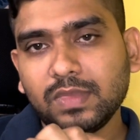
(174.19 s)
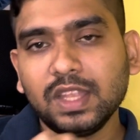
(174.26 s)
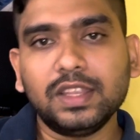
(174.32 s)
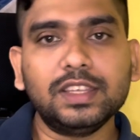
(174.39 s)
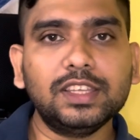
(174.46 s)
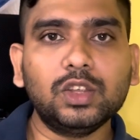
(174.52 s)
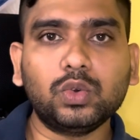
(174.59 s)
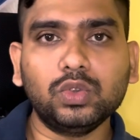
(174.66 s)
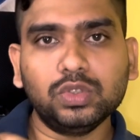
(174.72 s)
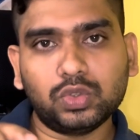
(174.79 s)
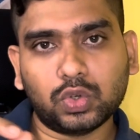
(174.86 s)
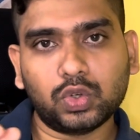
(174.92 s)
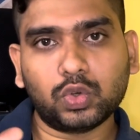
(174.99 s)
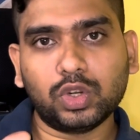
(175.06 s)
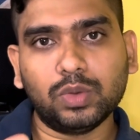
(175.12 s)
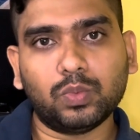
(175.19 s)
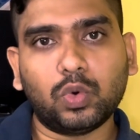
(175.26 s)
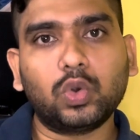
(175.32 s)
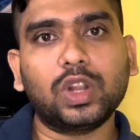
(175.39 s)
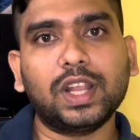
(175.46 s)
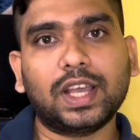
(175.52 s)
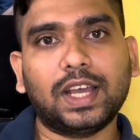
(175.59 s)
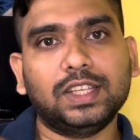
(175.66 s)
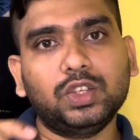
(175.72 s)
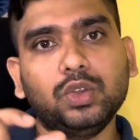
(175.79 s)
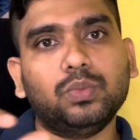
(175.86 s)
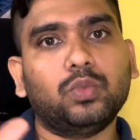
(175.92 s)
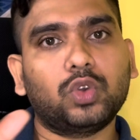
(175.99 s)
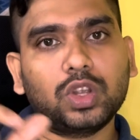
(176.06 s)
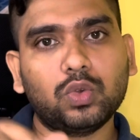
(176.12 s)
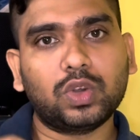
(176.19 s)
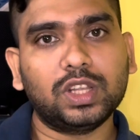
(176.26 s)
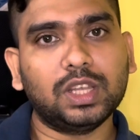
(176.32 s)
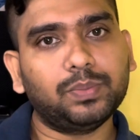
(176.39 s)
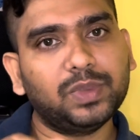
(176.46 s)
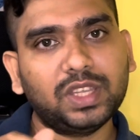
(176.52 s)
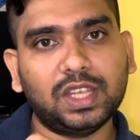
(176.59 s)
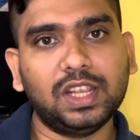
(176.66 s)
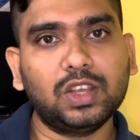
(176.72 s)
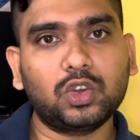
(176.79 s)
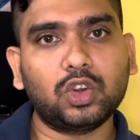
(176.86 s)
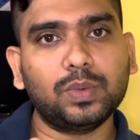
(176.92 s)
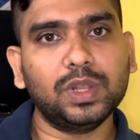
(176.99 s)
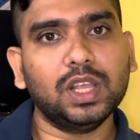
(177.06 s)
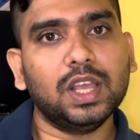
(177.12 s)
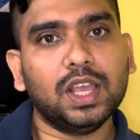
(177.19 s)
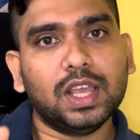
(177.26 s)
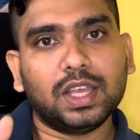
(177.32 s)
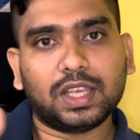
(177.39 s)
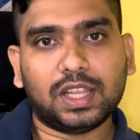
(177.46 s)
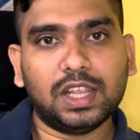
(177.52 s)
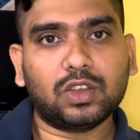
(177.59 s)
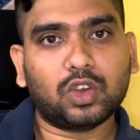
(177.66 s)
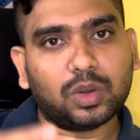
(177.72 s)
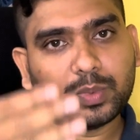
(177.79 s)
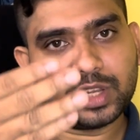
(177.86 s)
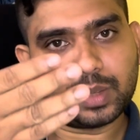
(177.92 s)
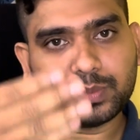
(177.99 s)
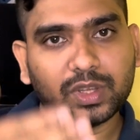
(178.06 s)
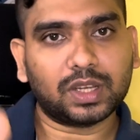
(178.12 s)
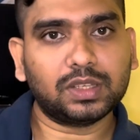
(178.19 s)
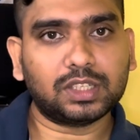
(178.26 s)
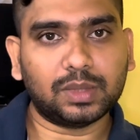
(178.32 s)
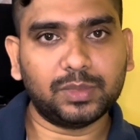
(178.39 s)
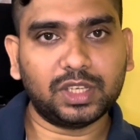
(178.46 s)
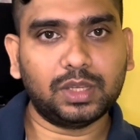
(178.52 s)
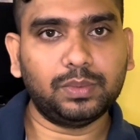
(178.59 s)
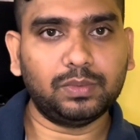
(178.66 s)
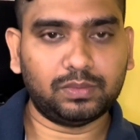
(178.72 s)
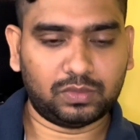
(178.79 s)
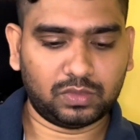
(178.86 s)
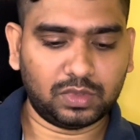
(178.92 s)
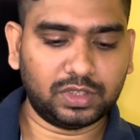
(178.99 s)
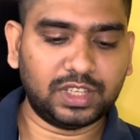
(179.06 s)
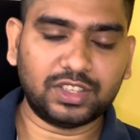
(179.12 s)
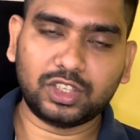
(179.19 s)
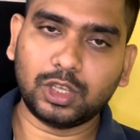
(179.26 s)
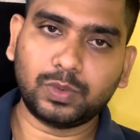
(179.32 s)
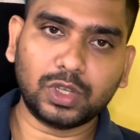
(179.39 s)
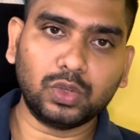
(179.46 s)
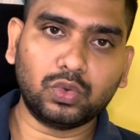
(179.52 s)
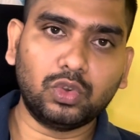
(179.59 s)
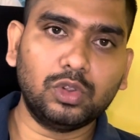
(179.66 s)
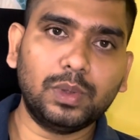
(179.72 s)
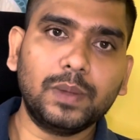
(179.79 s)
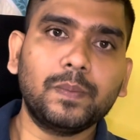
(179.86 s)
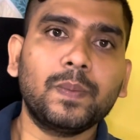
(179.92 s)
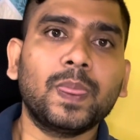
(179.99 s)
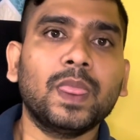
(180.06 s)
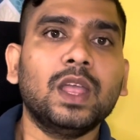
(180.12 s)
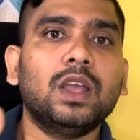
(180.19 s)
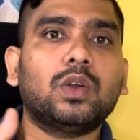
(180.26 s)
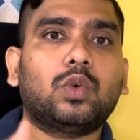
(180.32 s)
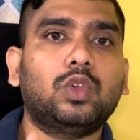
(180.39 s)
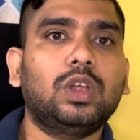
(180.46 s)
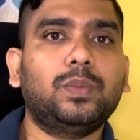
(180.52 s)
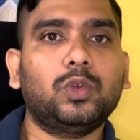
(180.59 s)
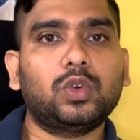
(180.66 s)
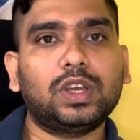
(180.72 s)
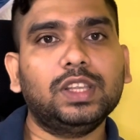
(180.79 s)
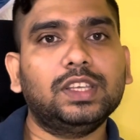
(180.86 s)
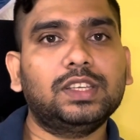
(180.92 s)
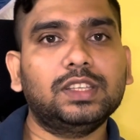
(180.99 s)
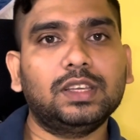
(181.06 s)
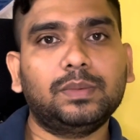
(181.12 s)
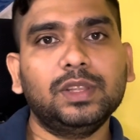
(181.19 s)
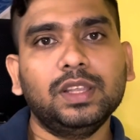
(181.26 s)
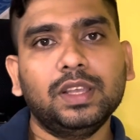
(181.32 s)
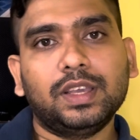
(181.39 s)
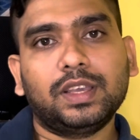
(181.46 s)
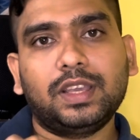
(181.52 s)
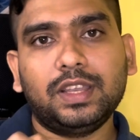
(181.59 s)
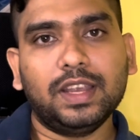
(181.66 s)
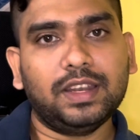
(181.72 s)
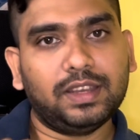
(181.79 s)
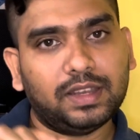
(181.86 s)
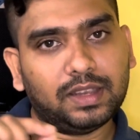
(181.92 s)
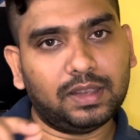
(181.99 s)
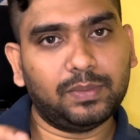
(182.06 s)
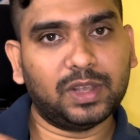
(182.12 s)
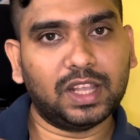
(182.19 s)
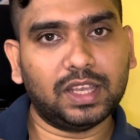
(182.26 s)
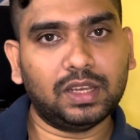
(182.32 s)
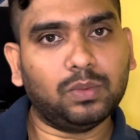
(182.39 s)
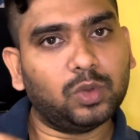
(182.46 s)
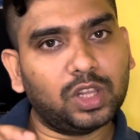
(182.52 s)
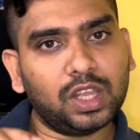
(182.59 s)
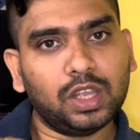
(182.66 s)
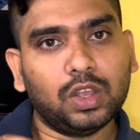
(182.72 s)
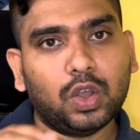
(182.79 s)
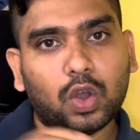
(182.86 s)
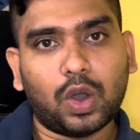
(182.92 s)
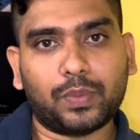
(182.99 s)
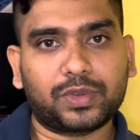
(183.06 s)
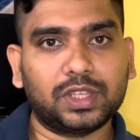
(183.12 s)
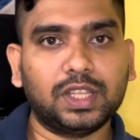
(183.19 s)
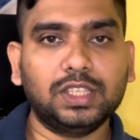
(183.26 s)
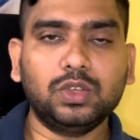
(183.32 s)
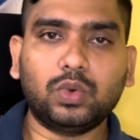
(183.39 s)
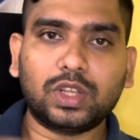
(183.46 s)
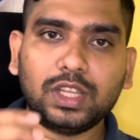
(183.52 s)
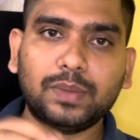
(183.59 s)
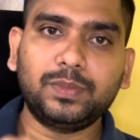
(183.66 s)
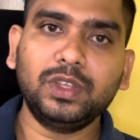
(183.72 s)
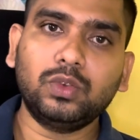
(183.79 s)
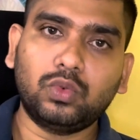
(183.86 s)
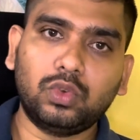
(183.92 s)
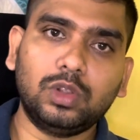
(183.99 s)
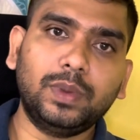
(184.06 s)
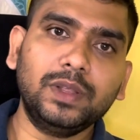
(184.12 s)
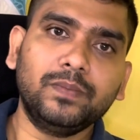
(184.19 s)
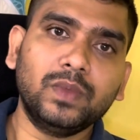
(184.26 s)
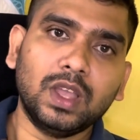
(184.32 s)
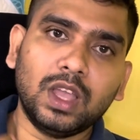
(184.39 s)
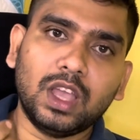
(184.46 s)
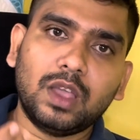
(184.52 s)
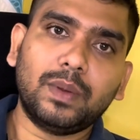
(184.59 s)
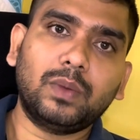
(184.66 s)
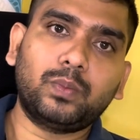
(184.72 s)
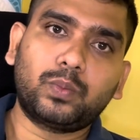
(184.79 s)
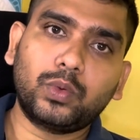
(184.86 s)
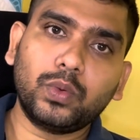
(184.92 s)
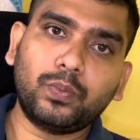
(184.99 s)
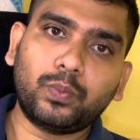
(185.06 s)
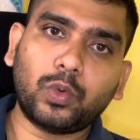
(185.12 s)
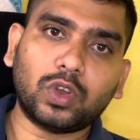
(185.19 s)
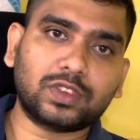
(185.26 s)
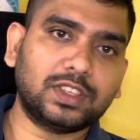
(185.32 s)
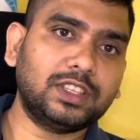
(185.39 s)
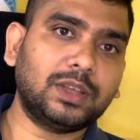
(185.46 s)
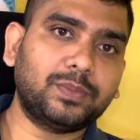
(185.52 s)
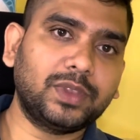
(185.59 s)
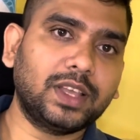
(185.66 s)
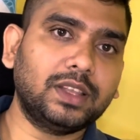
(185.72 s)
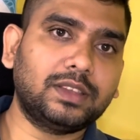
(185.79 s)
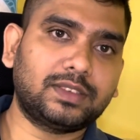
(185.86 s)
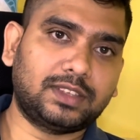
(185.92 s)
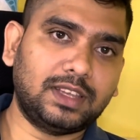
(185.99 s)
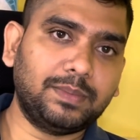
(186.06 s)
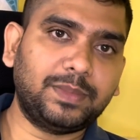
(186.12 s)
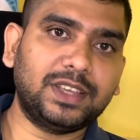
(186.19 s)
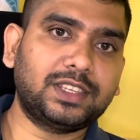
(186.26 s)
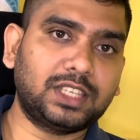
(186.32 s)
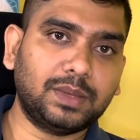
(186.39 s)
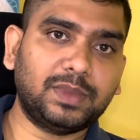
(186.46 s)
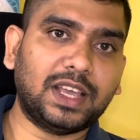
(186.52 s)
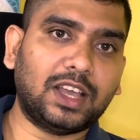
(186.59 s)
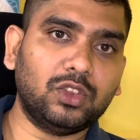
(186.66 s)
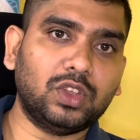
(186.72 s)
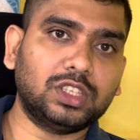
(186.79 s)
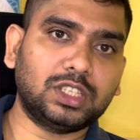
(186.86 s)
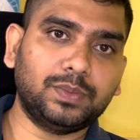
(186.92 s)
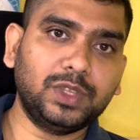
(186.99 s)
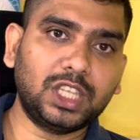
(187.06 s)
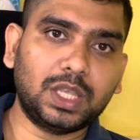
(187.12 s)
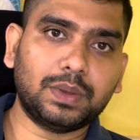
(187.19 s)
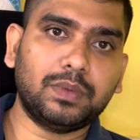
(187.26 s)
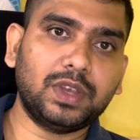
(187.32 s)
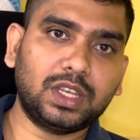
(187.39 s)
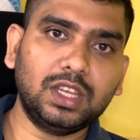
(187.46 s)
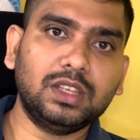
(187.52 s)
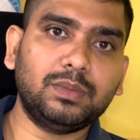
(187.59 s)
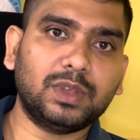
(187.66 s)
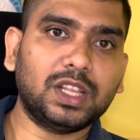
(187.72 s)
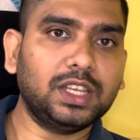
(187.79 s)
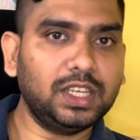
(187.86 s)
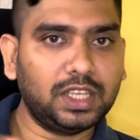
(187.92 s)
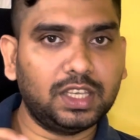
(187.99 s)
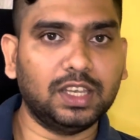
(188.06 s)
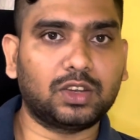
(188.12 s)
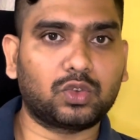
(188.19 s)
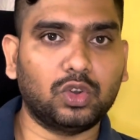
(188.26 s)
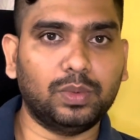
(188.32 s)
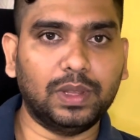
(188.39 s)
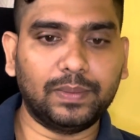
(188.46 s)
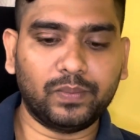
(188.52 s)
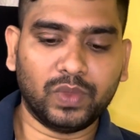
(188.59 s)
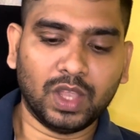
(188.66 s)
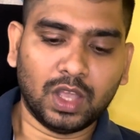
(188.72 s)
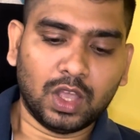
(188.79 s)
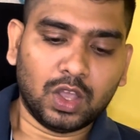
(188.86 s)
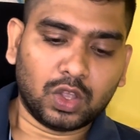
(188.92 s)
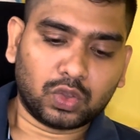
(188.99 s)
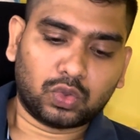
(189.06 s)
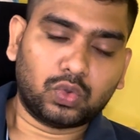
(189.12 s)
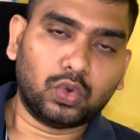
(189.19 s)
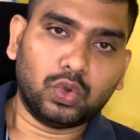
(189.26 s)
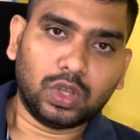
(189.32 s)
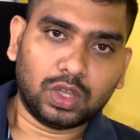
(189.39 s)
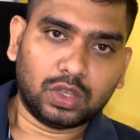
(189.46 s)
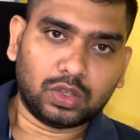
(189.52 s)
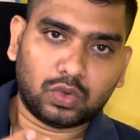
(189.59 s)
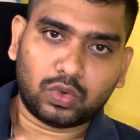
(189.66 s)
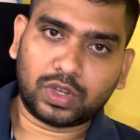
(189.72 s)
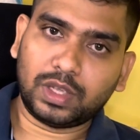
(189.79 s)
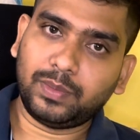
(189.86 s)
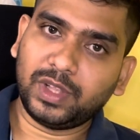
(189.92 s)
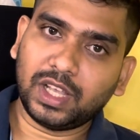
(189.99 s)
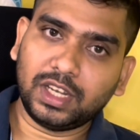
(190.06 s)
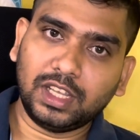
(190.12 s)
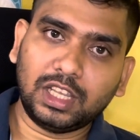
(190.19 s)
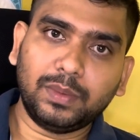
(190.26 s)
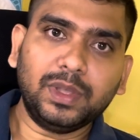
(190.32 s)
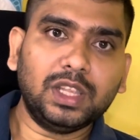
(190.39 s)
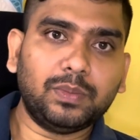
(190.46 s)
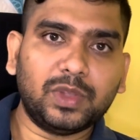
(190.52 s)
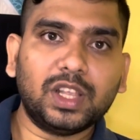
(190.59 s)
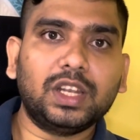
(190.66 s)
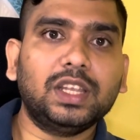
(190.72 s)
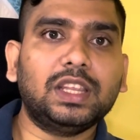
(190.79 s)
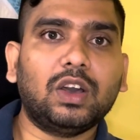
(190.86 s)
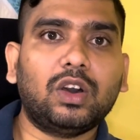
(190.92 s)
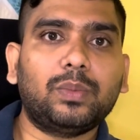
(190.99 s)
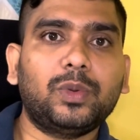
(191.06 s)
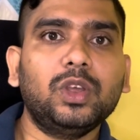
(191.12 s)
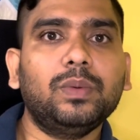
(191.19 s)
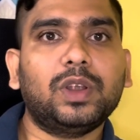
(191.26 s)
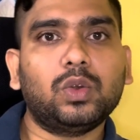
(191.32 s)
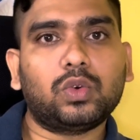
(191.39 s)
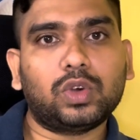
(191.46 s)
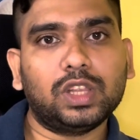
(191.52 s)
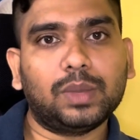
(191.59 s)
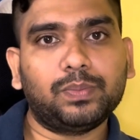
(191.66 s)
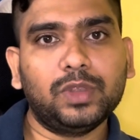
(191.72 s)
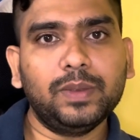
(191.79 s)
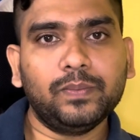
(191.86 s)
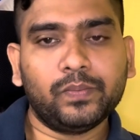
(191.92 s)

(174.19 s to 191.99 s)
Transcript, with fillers: নিচে দেখুন ছোট করে মোড় লেখা আছে ওই মোড়ের ওখানে আপনি ক্লিক করবেন ক্লিক করার পরে আপনার সামনে একটি ডিসক্রিপশান খুলবে খোলার পর ওখানে নিচে দেখবেন ক্রিয়েট ইমেল আইডি বলে অপশান আছে ওখানে আপনি খুলবেন এবং পুরো প্রসেস আপনাকে স্টেপ বাই স্টেপ দেখানো আছে আপনি কীভাবে একটি ইমেল আইডি ক্রিয়েট করবেন তো ইমেল আইডি দেবেন ইমেল আইডি দেওয়ার পরে এবার ওখানে আপনি